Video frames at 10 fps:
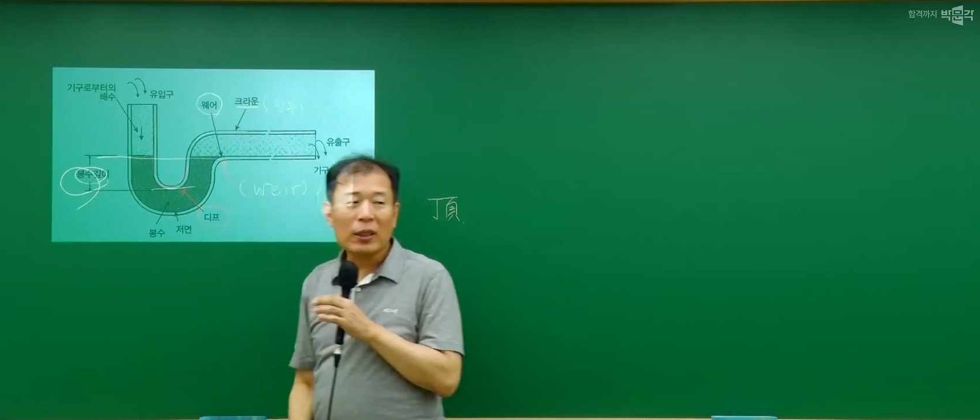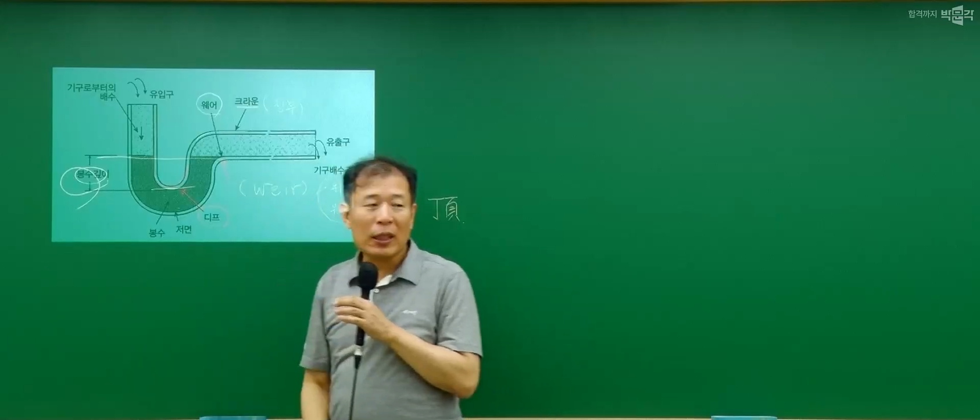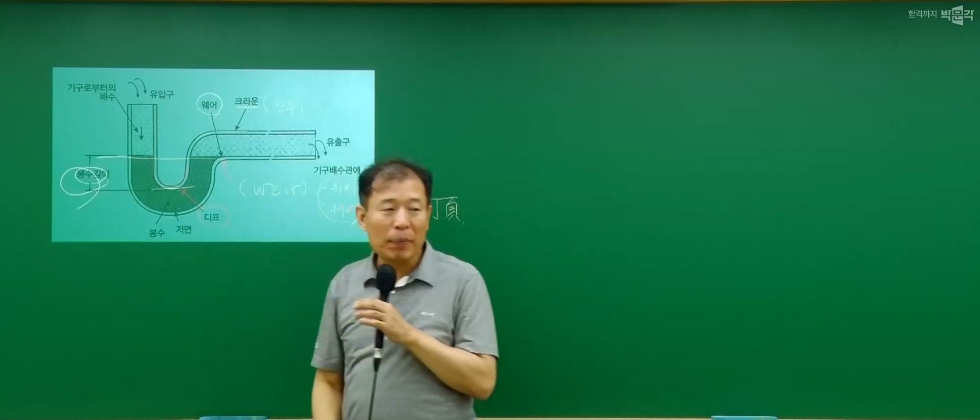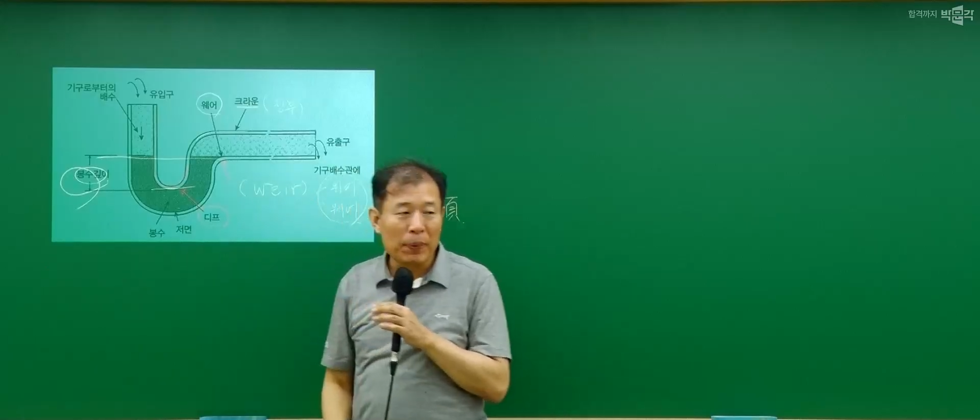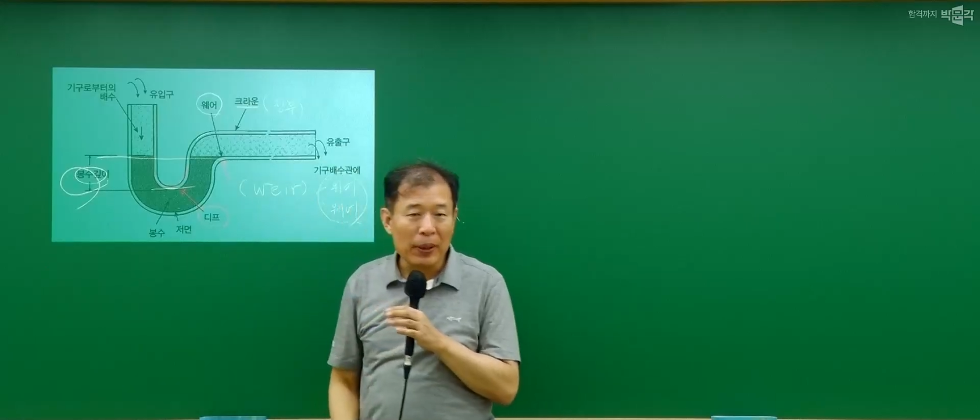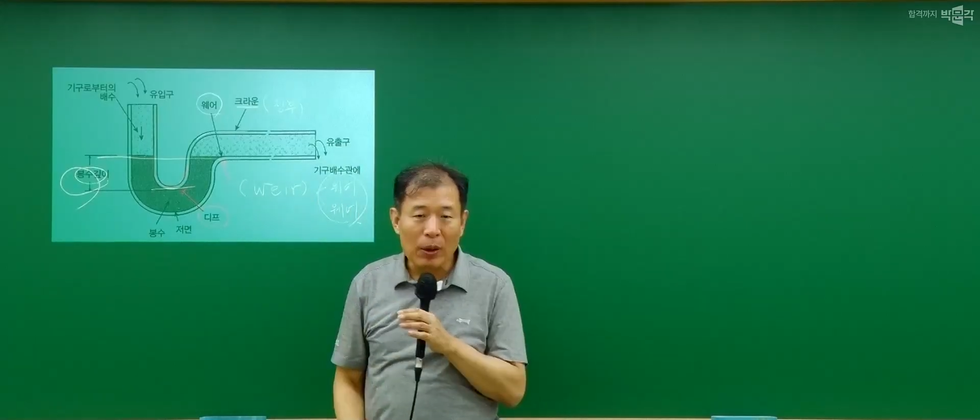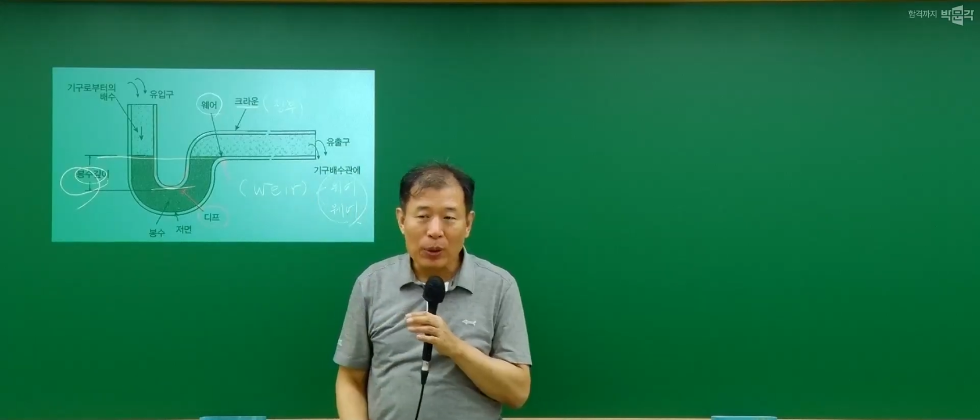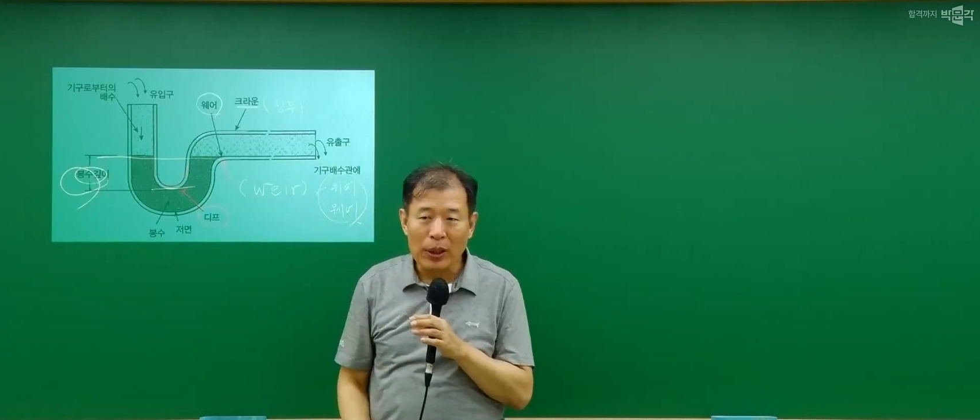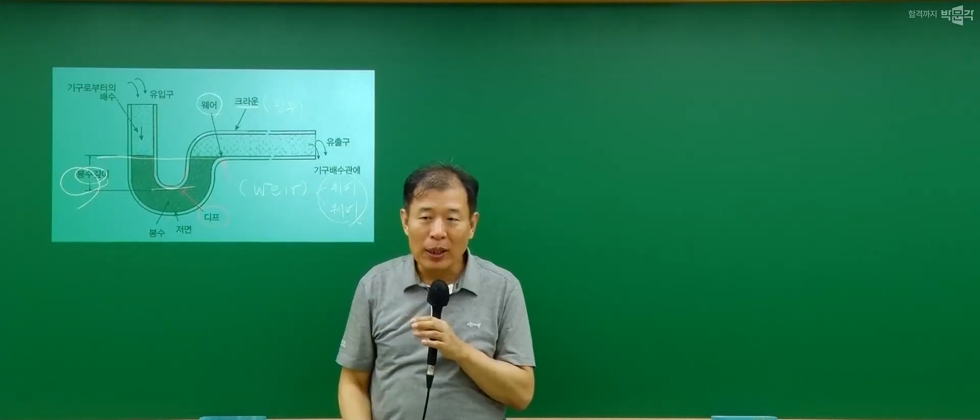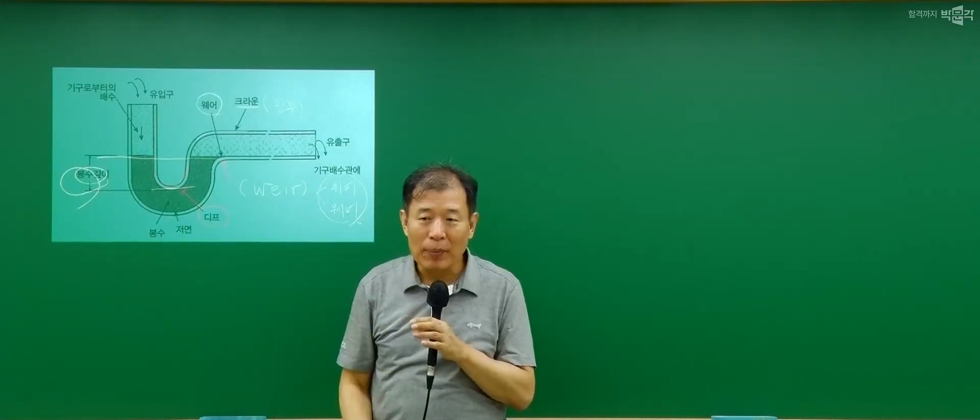
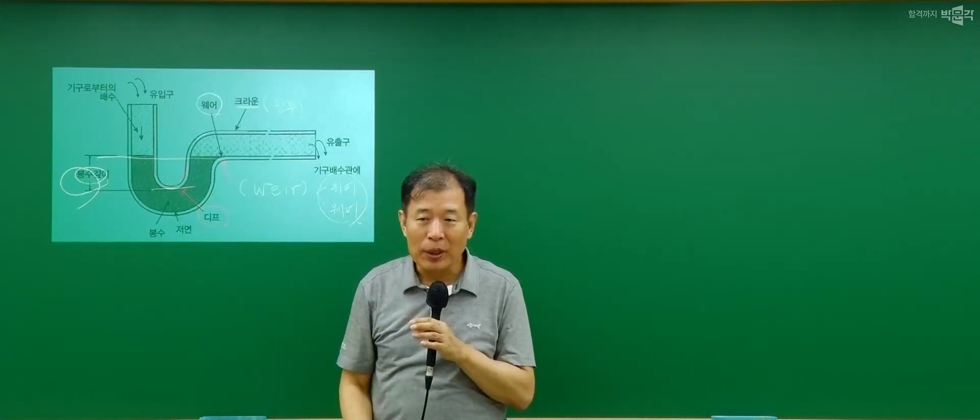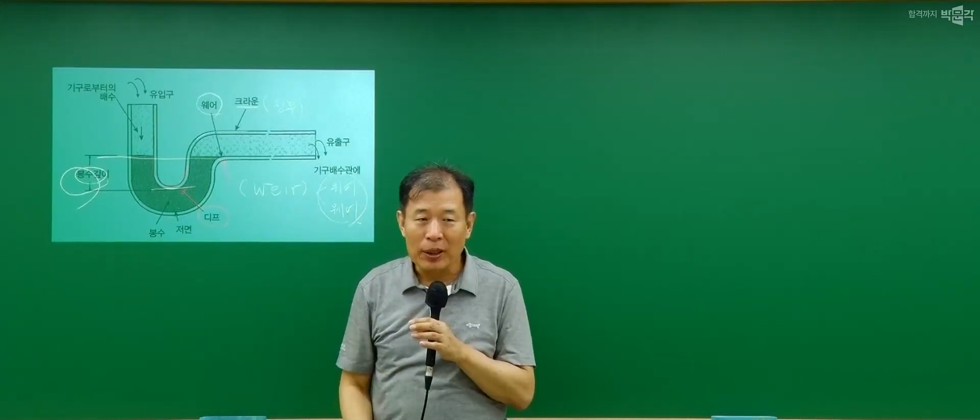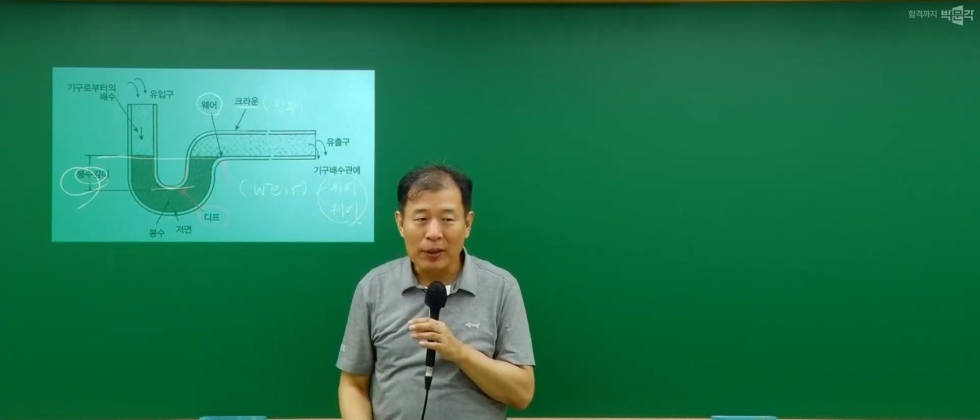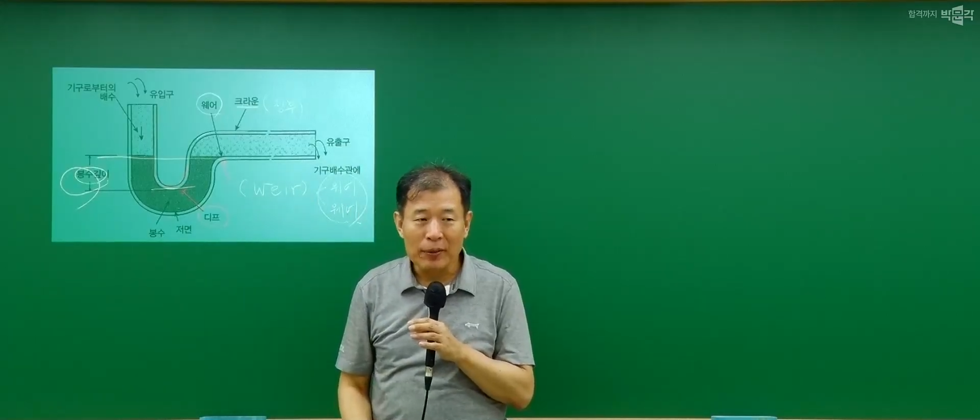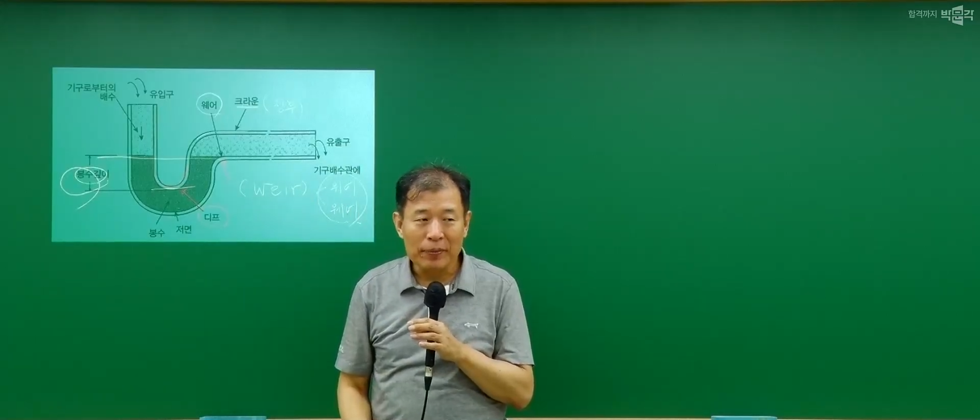깊이라고 얘기를 합니다.